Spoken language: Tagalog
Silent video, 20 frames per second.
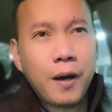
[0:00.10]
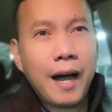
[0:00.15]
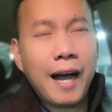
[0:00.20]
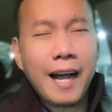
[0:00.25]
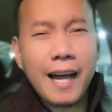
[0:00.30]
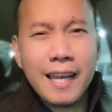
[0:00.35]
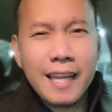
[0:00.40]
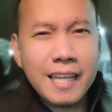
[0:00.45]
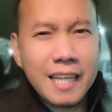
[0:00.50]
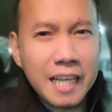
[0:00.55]

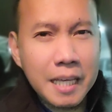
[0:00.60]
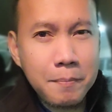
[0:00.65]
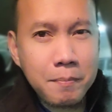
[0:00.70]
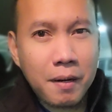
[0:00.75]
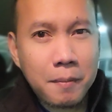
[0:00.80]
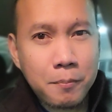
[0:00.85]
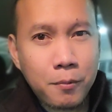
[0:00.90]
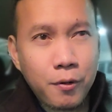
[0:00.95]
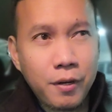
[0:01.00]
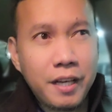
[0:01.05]
akala ng
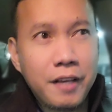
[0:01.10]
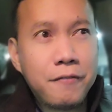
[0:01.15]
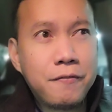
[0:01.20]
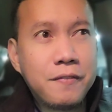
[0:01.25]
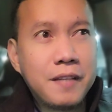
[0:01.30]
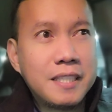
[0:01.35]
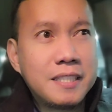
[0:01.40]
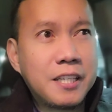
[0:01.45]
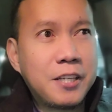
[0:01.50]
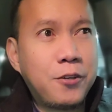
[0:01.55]
iba po, if
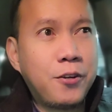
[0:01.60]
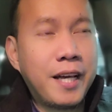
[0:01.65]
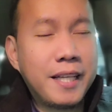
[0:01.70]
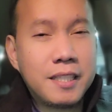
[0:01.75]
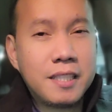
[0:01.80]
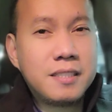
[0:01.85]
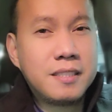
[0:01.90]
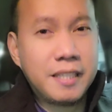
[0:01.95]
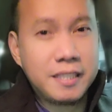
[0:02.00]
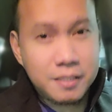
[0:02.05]
nasa
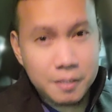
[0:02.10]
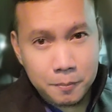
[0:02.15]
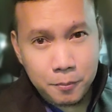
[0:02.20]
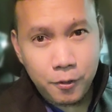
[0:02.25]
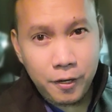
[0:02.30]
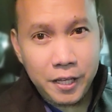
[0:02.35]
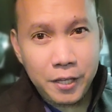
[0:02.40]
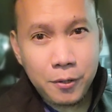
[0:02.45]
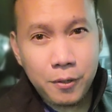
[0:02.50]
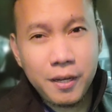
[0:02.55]
United States na
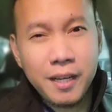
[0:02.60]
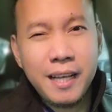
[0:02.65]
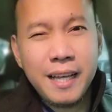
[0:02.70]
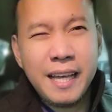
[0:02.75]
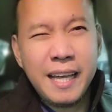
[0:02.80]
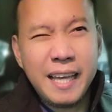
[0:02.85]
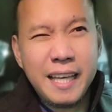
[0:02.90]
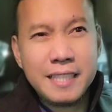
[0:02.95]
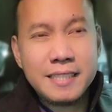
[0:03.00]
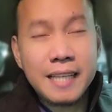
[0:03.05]
po kayo,
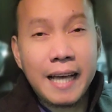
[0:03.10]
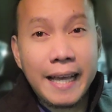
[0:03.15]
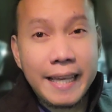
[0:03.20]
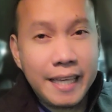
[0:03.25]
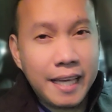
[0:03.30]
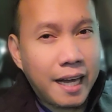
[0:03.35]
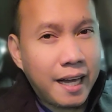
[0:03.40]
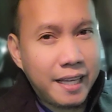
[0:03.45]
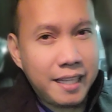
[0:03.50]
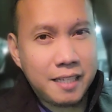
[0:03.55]
is
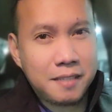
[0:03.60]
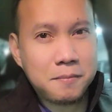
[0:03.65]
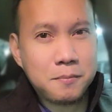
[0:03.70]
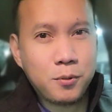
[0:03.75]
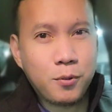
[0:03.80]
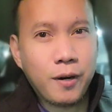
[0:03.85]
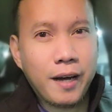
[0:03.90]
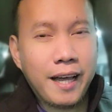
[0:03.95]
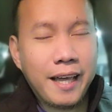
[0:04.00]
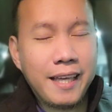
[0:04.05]
hayahay ang
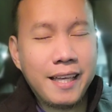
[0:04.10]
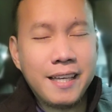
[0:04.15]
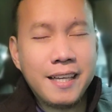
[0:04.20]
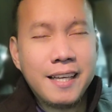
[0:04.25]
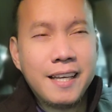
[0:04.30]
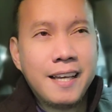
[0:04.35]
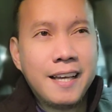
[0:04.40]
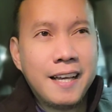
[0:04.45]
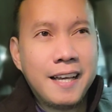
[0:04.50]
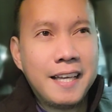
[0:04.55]
buhay.
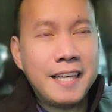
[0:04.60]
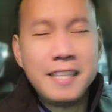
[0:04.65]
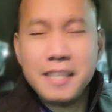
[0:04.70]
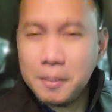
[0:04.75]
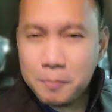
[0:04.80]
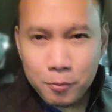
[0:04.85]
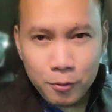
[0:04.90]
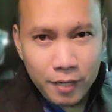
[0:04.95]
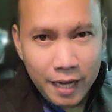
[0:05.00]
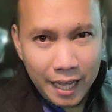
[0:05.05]

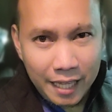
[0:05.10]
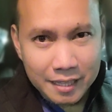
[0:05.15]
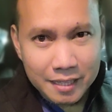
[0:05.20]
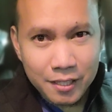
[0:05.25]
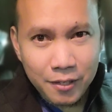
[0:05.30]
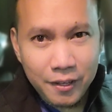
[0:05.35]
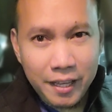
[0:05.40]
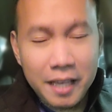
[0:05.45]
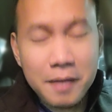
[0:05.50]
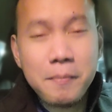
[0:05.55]
Hindi po lahat,
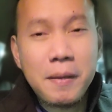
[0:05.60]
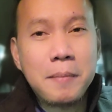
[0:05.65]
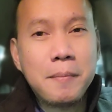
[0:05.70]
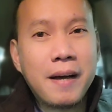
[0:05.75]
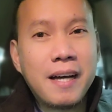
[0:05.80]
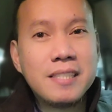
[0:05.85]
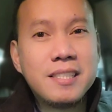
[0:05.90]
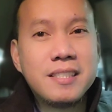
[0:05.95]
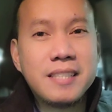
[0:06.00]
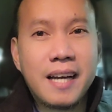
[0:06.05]
okay? May
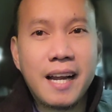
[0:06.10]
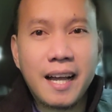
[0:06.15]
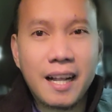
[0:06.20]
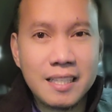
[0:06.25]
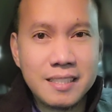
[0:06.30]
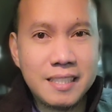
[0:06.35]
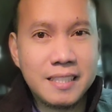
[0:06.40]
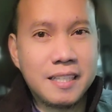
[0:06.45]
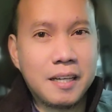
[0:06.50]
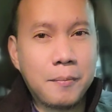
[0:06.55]
mga
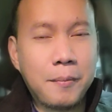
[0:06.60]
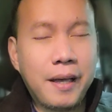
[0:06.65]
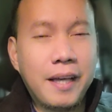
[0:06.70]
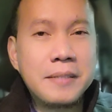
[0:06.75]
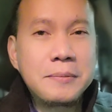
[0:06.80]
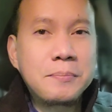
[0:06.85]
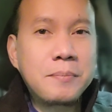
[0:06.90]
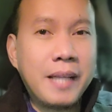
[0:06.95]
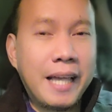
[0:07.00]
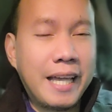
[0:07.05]
struggles din kami.
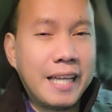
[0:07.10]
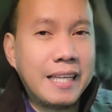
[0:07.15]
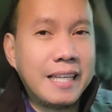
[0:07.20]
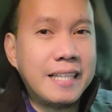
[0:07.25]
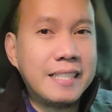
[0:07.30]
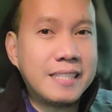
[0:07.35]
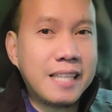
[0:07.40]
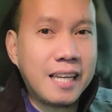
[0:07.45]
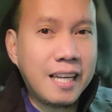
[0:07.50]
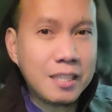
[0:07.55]
And
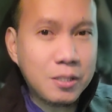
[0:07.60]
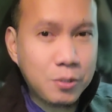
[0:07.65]
isa na